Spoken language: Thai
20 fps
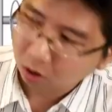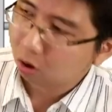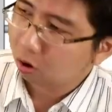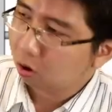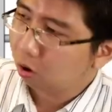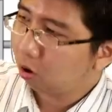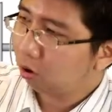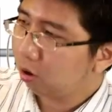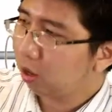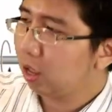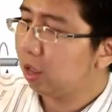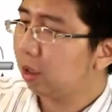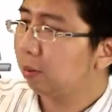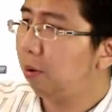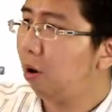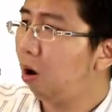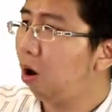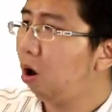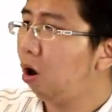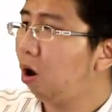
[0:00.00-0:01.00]
โอเคพ
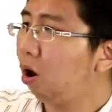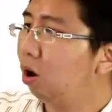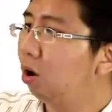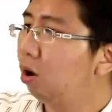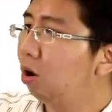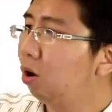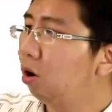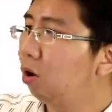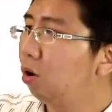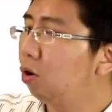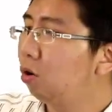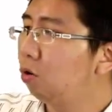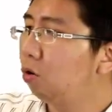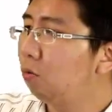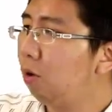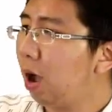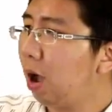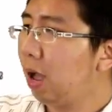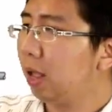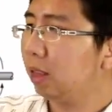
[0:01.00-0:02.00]
อ
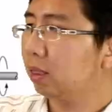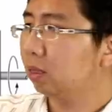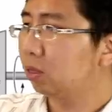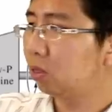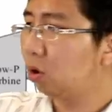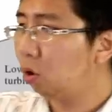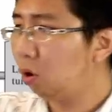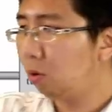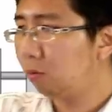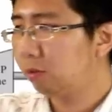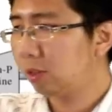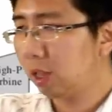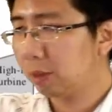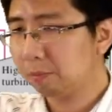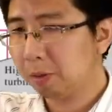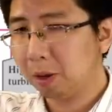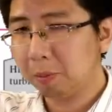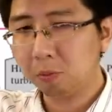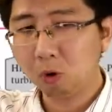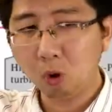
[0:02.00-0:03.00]
วาดโดมเสร็จ
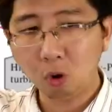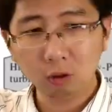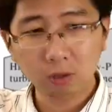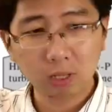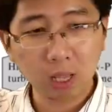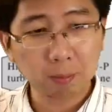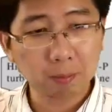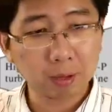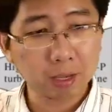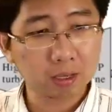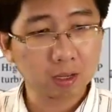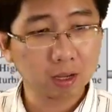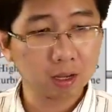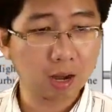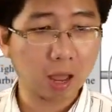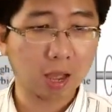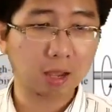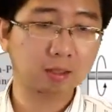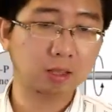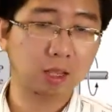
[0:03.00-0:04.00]
ปุ๊บลงเส้นเพชเชอร์ห
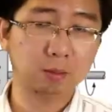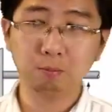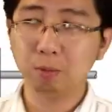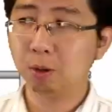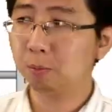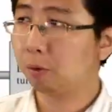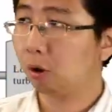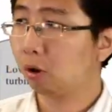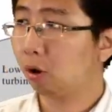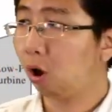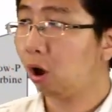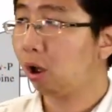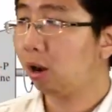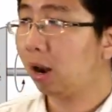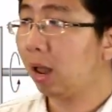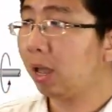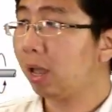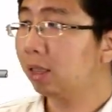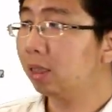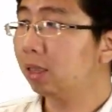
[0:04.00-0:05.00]
ลักเสร็จปุ๊บค่อยๆ
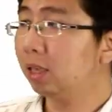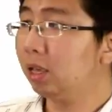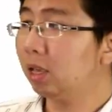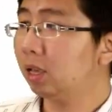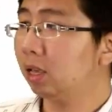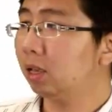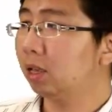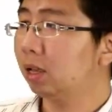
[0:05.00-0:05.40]
ไล่ที่